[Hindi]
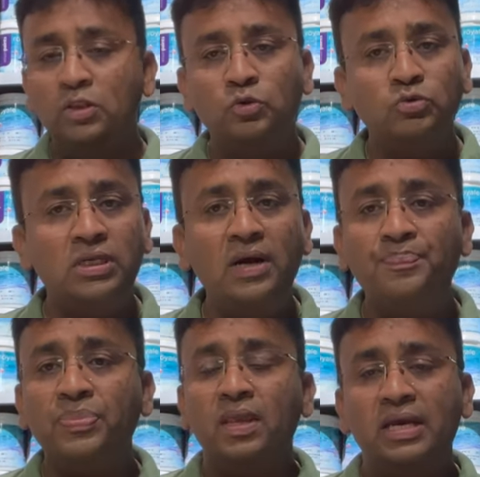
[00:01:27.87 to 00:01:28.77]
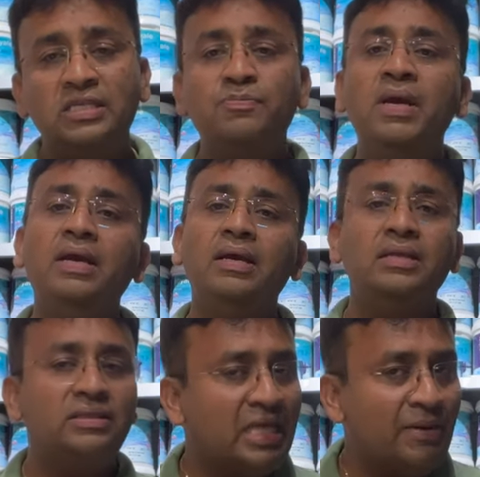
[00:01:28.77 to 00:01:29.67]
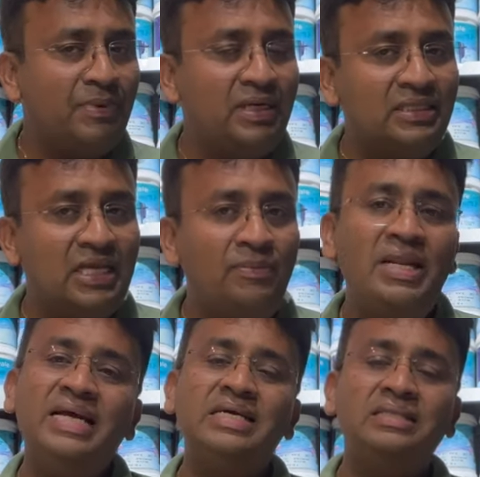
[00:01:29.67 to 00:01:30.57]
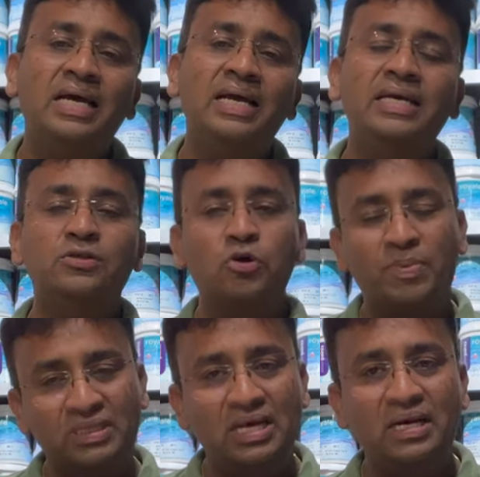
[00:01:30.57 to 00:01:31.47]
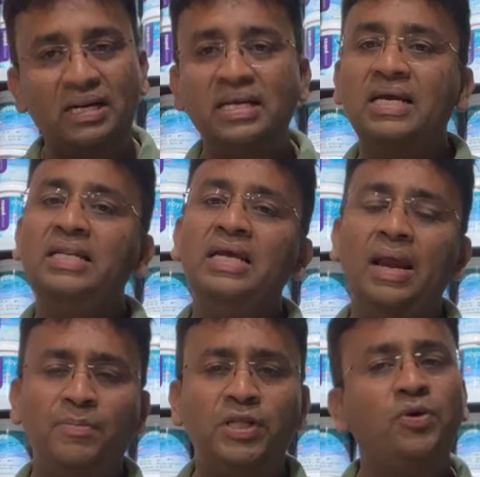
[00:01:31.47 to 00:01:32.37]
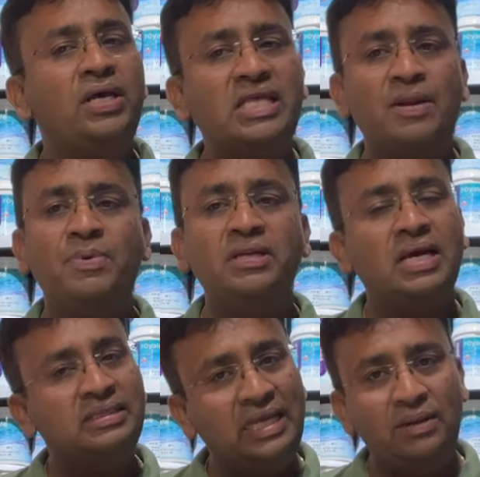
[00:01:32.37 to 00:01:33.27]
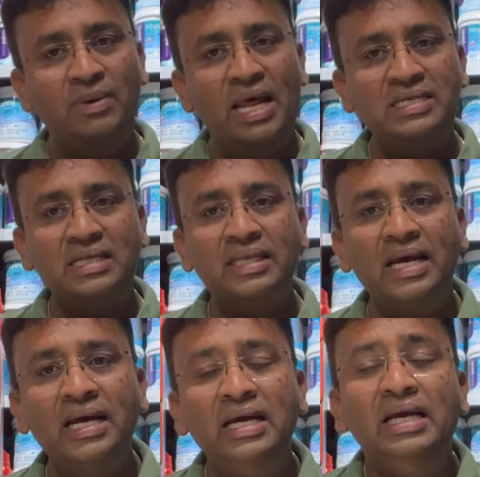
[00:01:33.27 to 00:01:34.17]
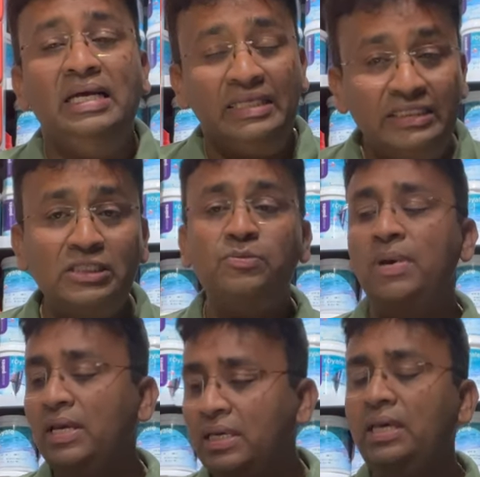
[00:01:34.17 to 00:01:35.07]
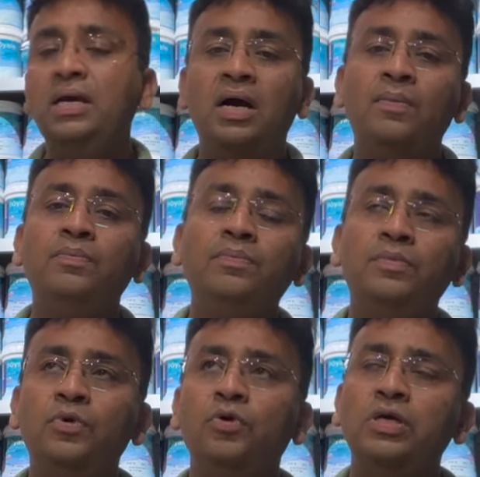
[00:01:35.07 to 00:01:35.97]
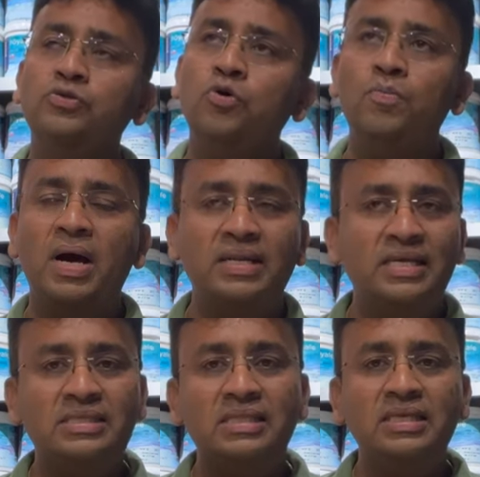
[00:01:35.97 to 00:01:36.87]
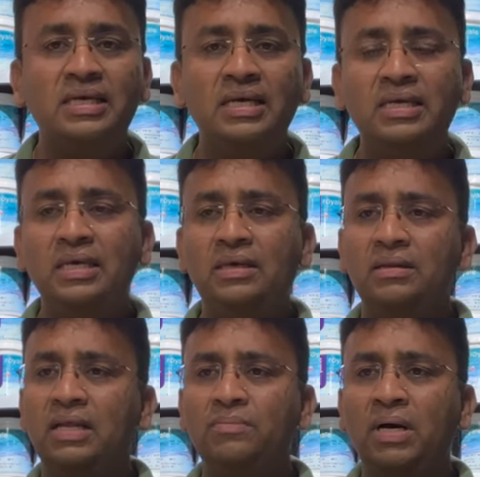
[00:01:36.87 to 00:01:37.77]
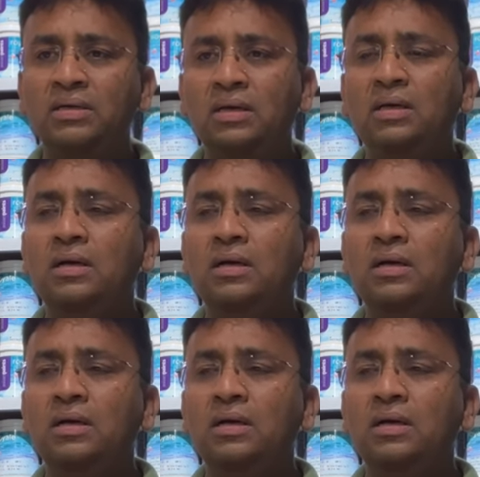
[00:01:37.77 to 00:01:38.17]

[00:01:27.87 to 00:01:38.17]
दूसरा इसमें तारपीन का तेल मिलाया जाता है इसको पतला करने के लिए एम या तारपीन का तेल मिलाया जाता है जिसमें कि हम लोग इसको मान के चलते हैं कि लगभग